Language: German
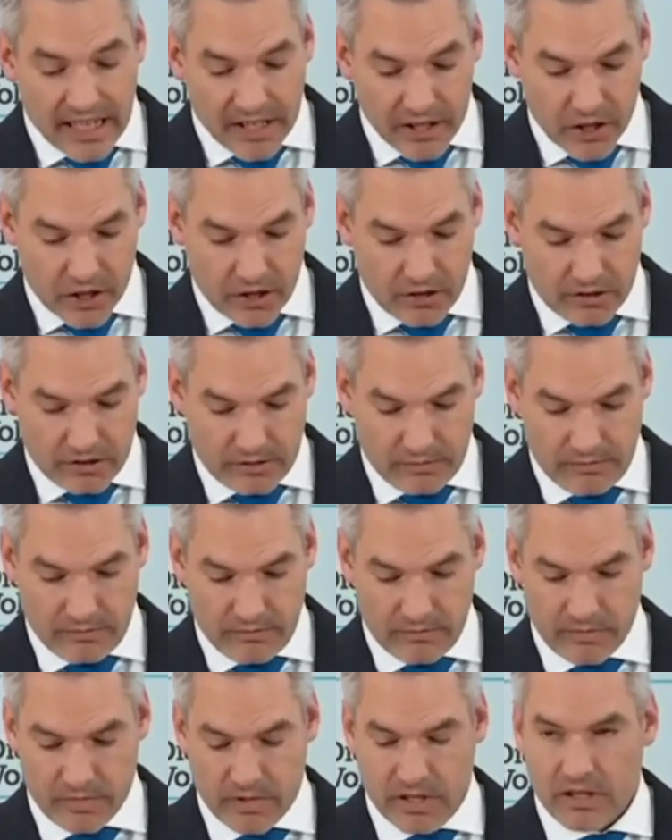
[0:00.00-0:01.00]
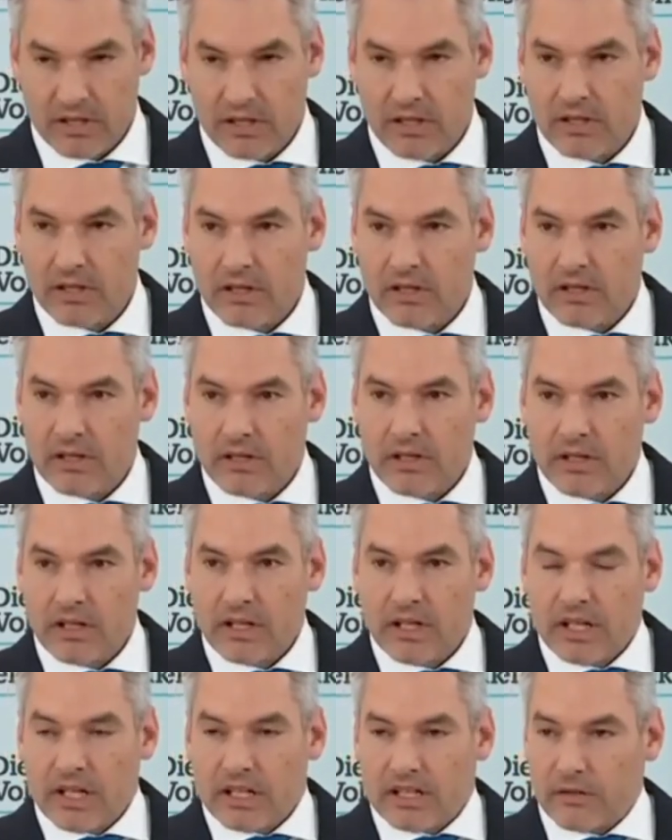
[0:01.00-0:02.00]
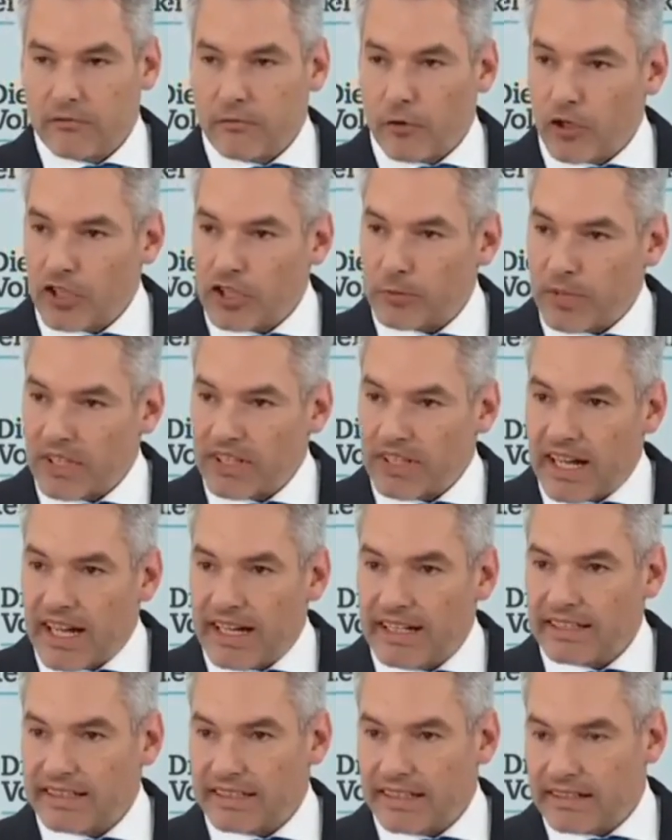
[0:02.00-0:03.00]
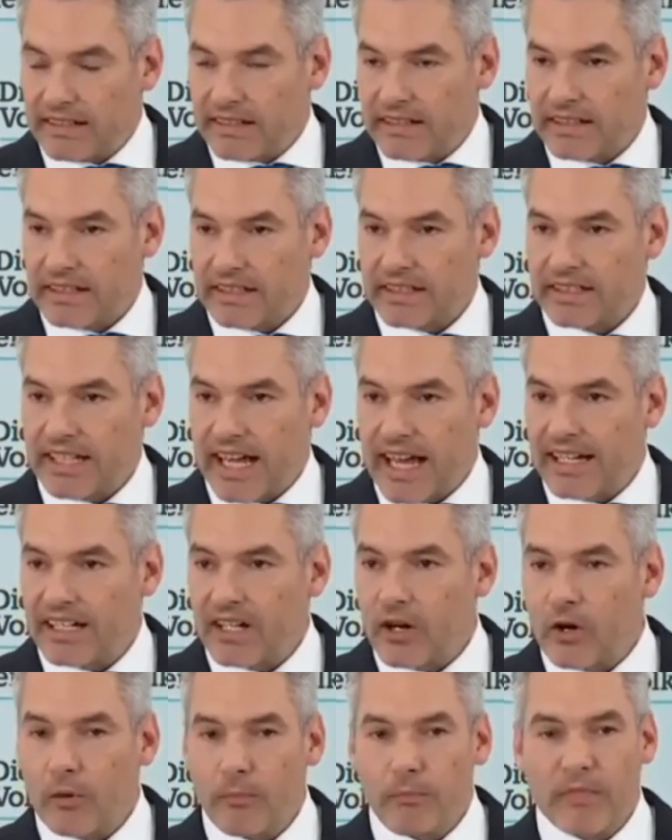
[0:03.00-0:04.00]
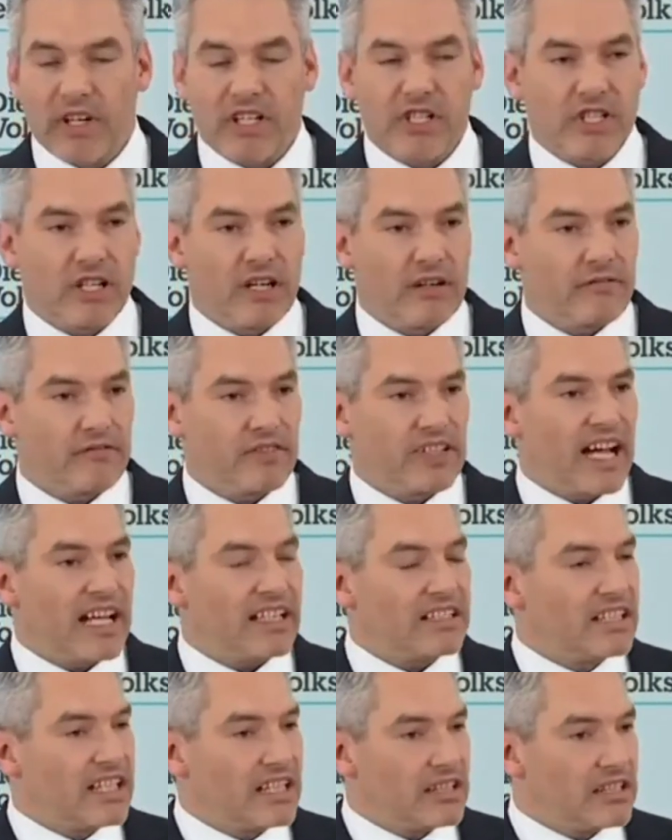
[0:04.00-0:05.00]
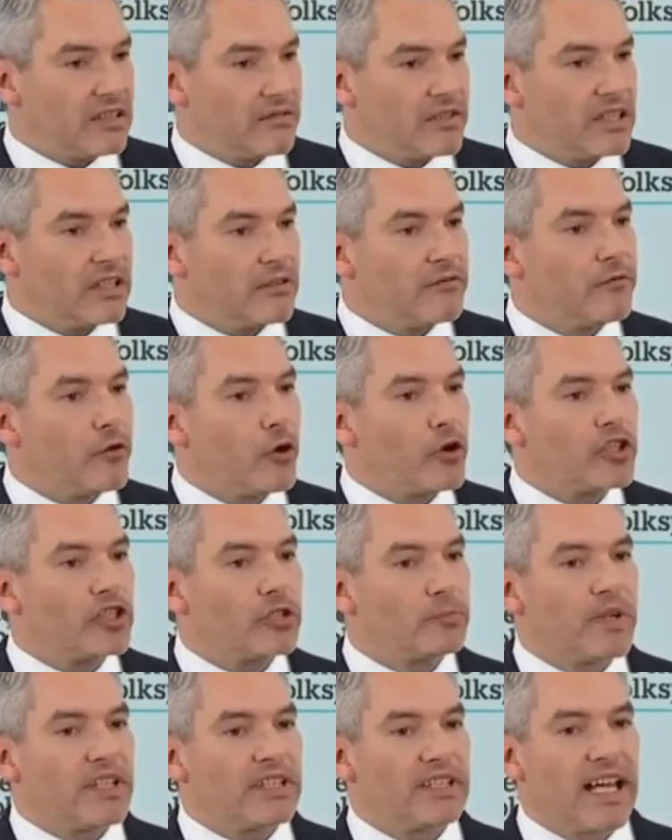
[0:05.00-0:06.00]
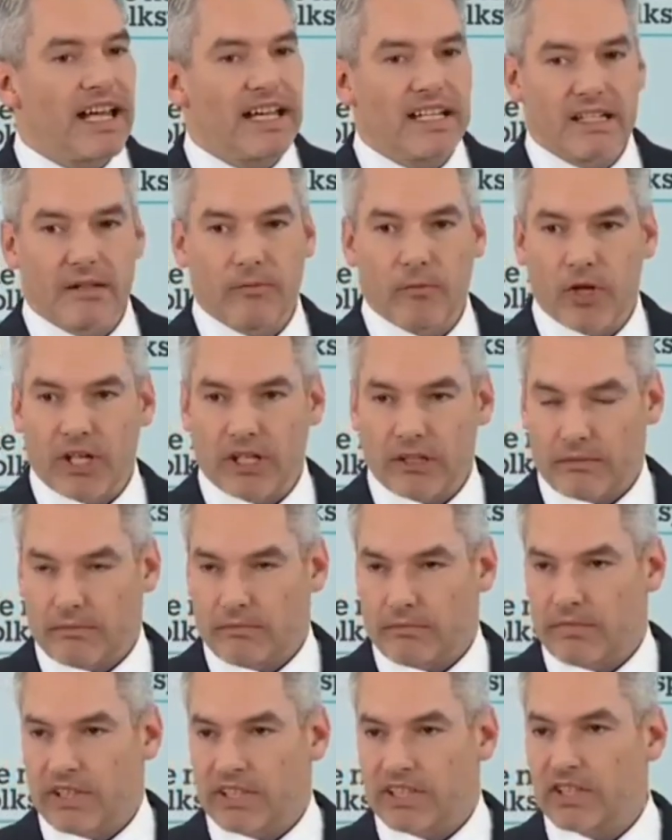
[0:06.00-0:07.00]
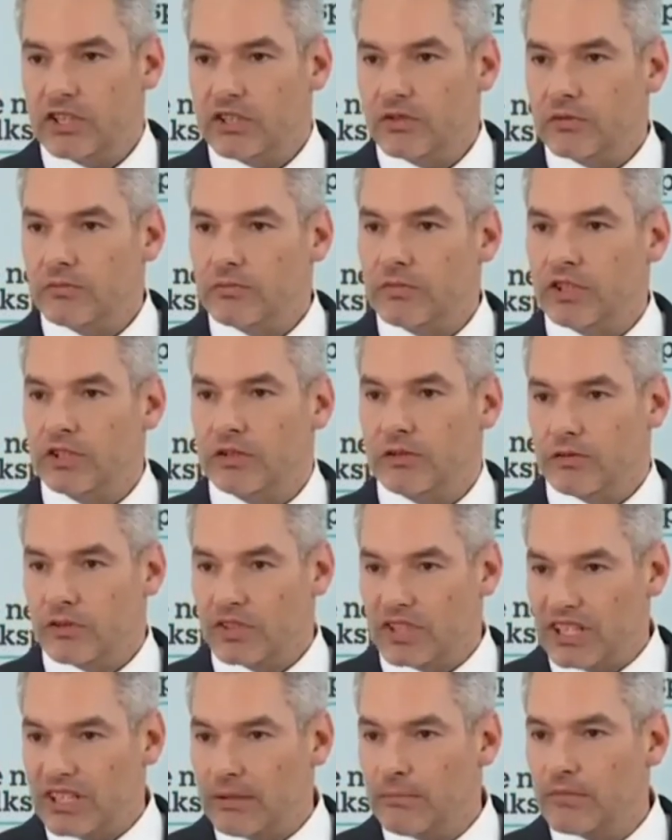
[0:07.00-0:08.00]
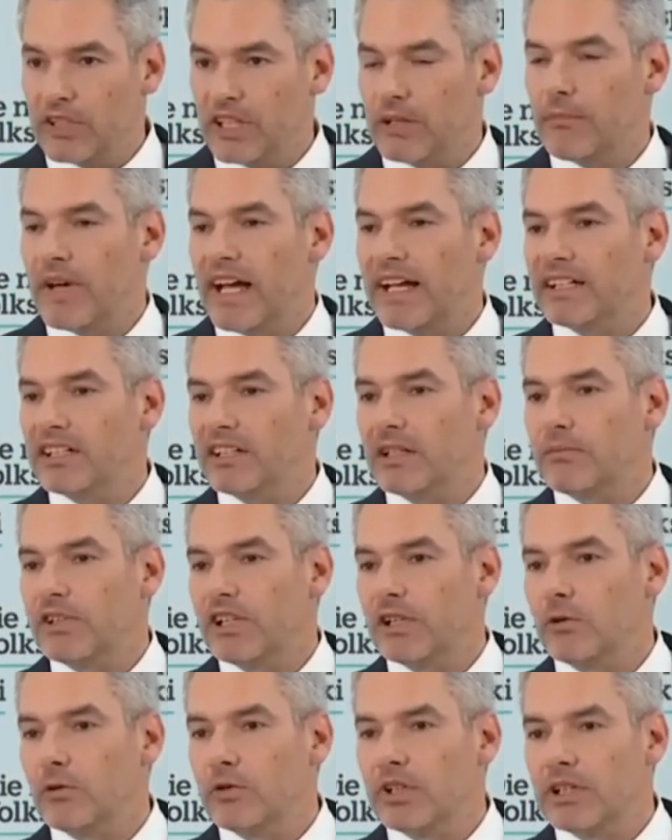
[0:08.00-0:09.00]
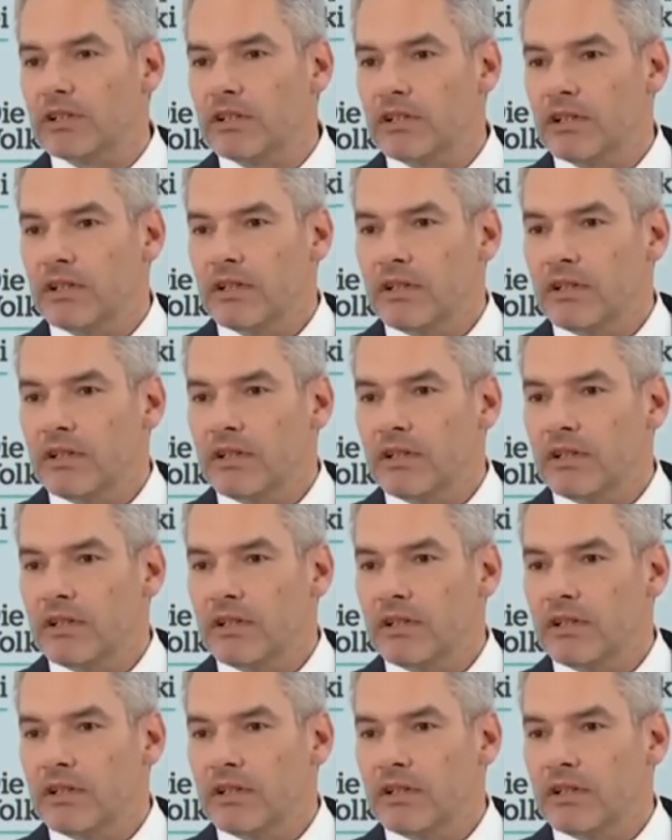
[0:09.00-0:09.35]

anschaut. Die Volkspartei ist in seiner Obmannschaft tatsächlich wieder Volkspartei geworden. Es ist uns und ihm gemeinsam gelungen,